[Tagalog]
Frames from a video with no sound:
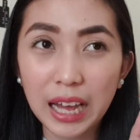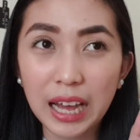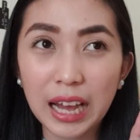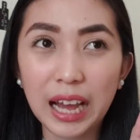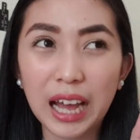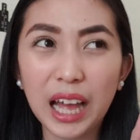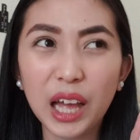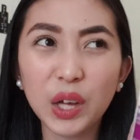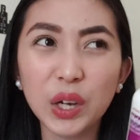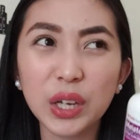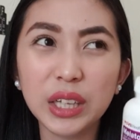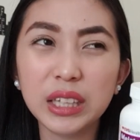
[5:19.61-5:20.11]

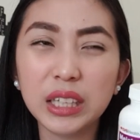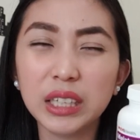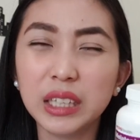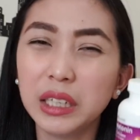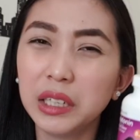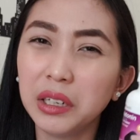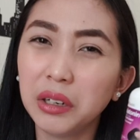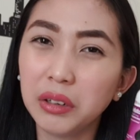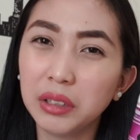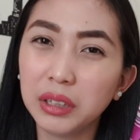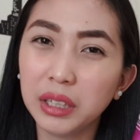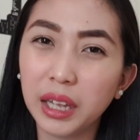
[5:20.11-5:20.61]
Ako hindi rin
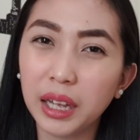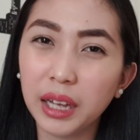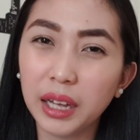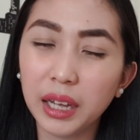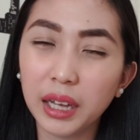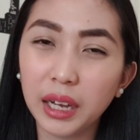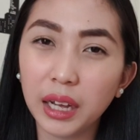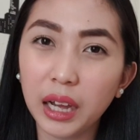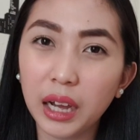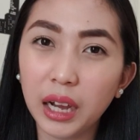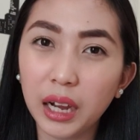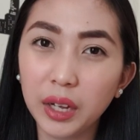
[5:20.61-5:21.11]
ako
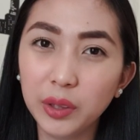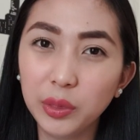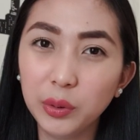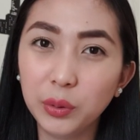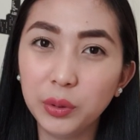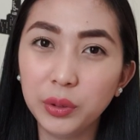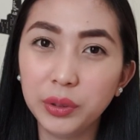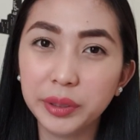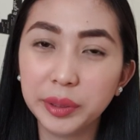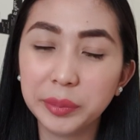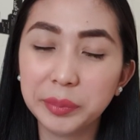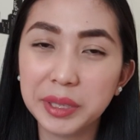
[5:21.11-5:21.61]

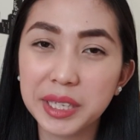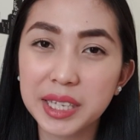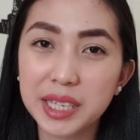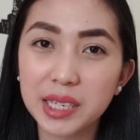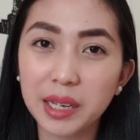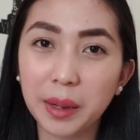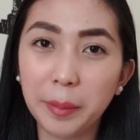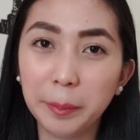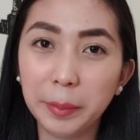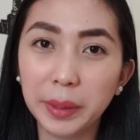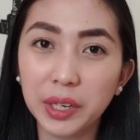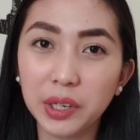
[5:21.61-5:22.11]
nakakatulog
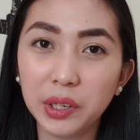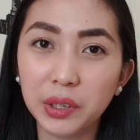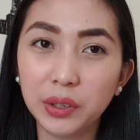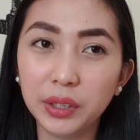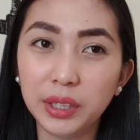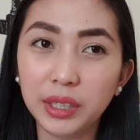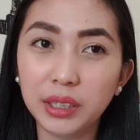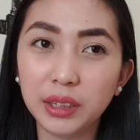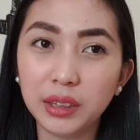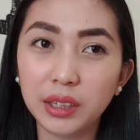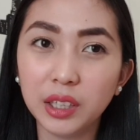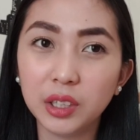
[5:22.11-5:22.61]
minsan, pero
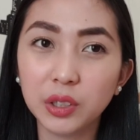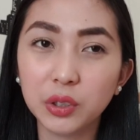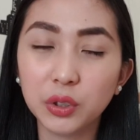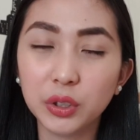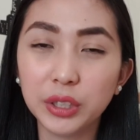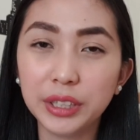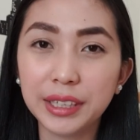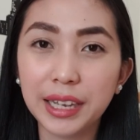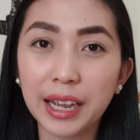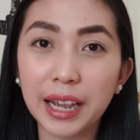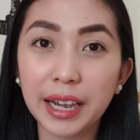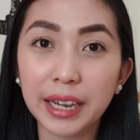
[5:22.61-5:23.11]
hindi ko
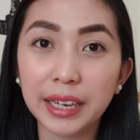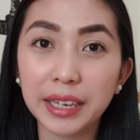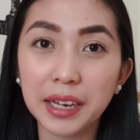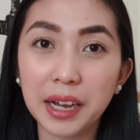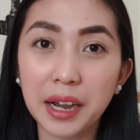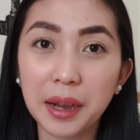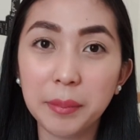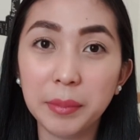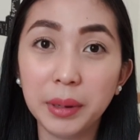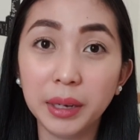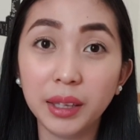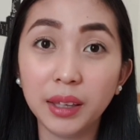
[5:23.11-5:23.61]

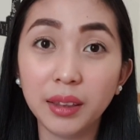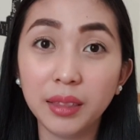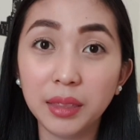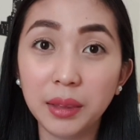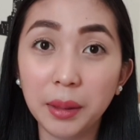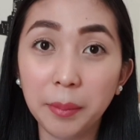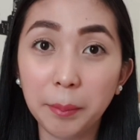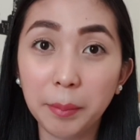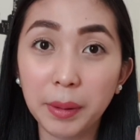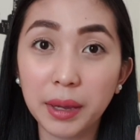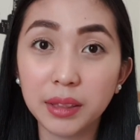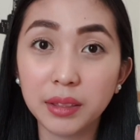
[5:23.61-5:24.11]
inahayaang maging
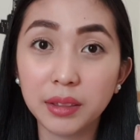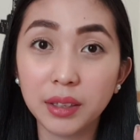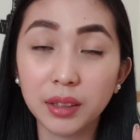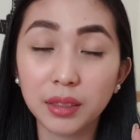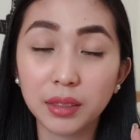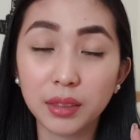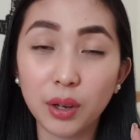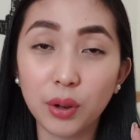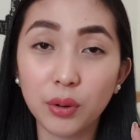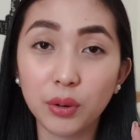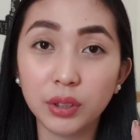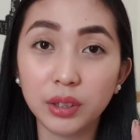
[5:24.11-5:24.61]
dependent
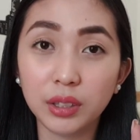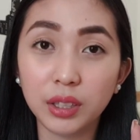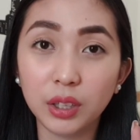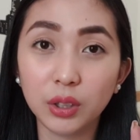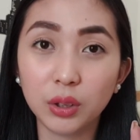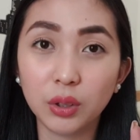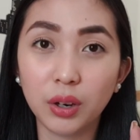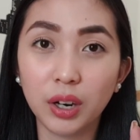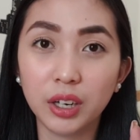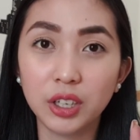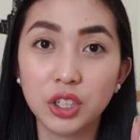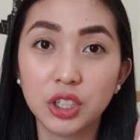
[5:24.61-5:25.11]
ako
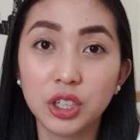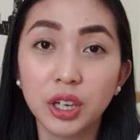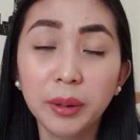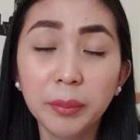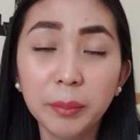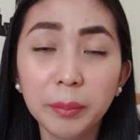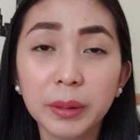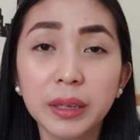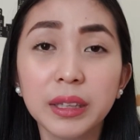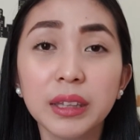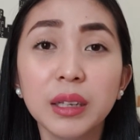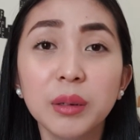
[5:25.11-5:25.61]
dito. Kasi
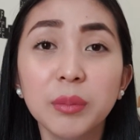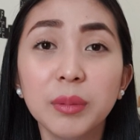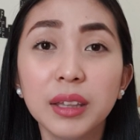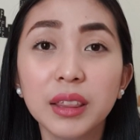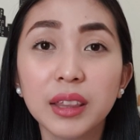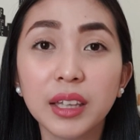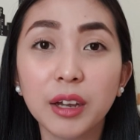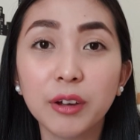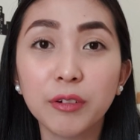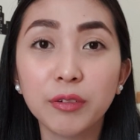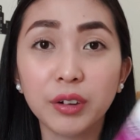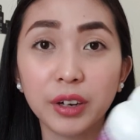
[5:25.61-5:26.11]
syempre, hindi naman
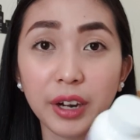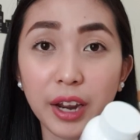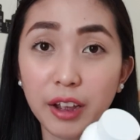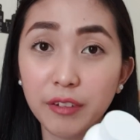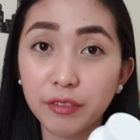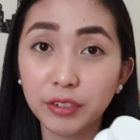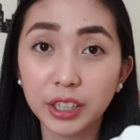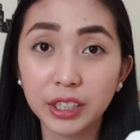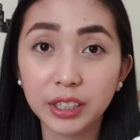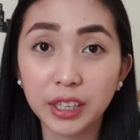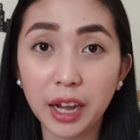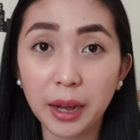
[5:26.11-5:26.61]
tayo
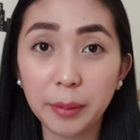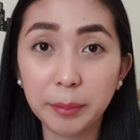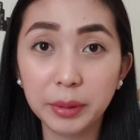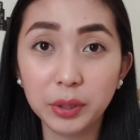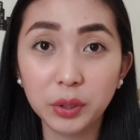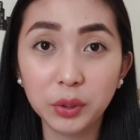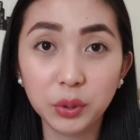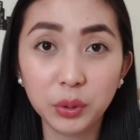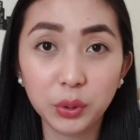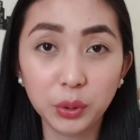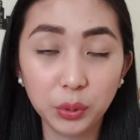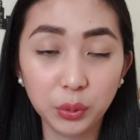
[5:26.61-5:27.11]
forever
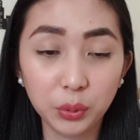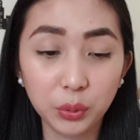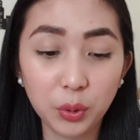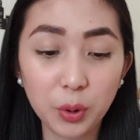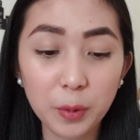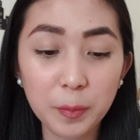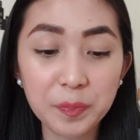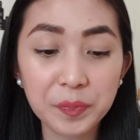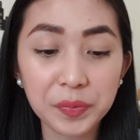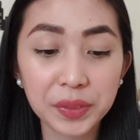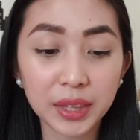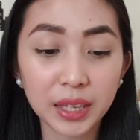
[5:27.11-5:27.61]
cabin crew
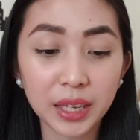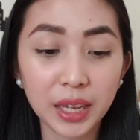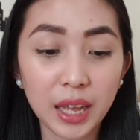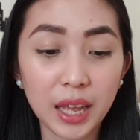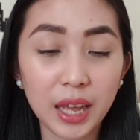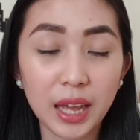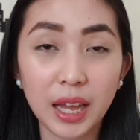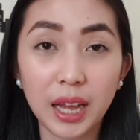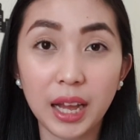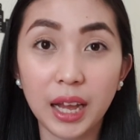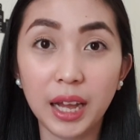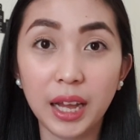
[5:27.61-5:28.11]

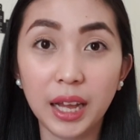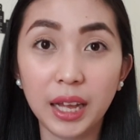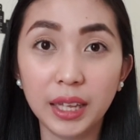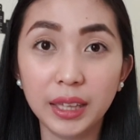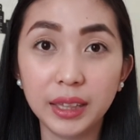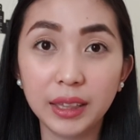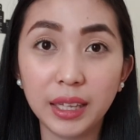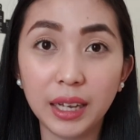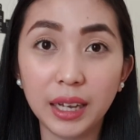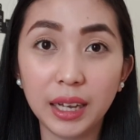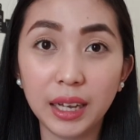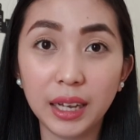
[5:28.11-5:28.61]

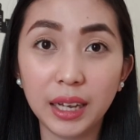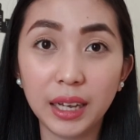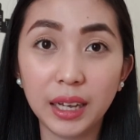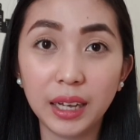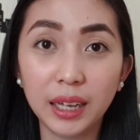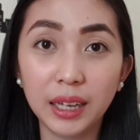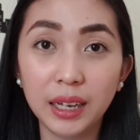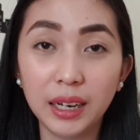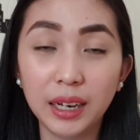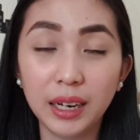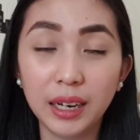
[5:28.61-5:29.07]
na